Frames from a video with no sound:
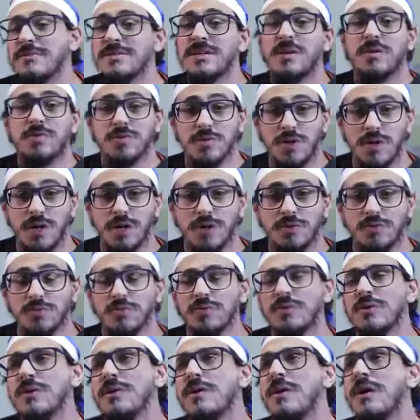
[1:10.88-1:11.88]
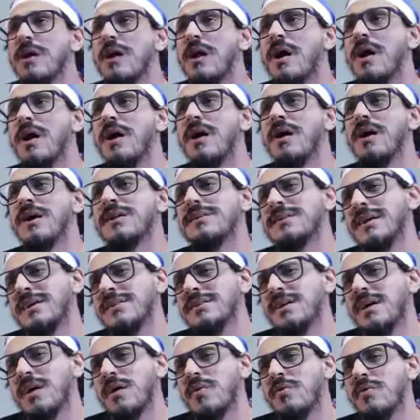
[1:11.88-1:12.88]
هي مثلا لو صرحته آه انت
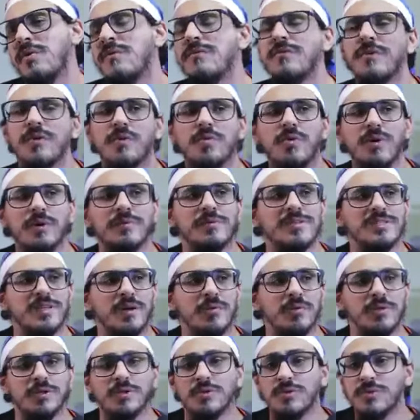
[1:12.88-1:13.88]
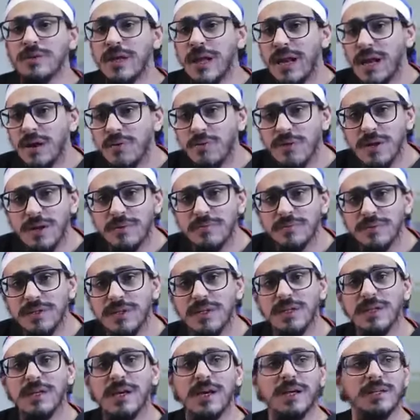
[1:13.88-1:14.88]
عندك اورام فيروح مثلا والدته يا لهوي يا
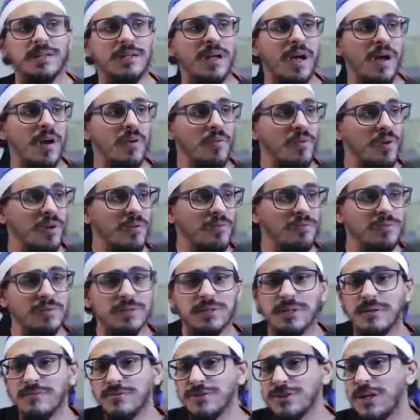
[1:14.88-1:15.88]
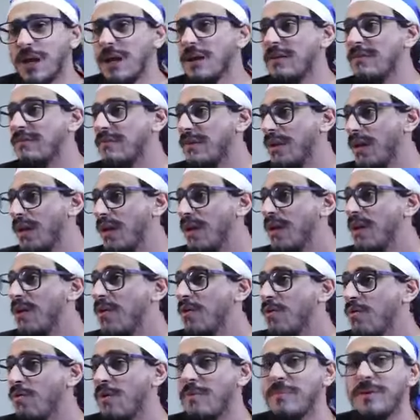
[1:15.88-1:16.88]
ابني هي عندها اورام ده مش عارف ايه
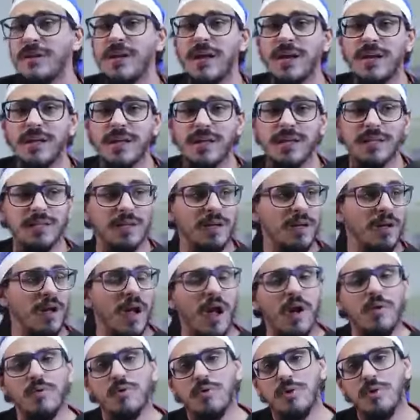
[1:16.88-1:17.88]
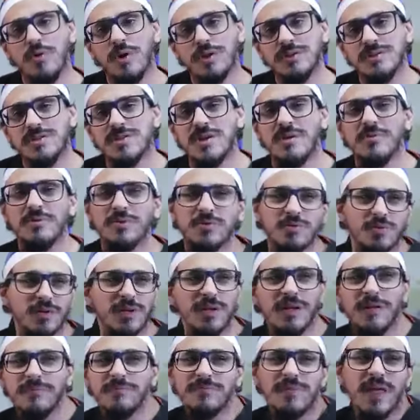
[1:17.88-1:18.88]
هو مين قال كده او يروح لواحده صاحبته
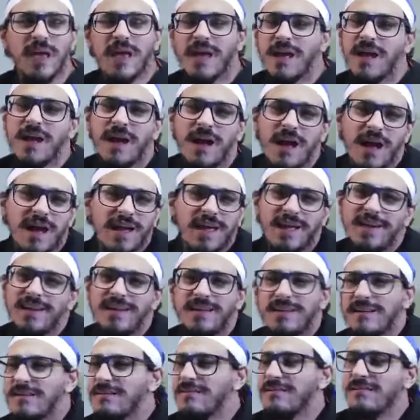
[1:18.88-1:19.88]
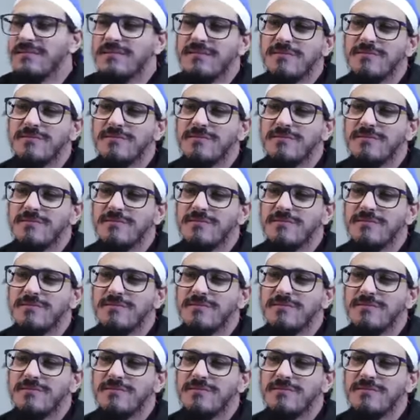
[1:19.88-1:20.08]
لا يعني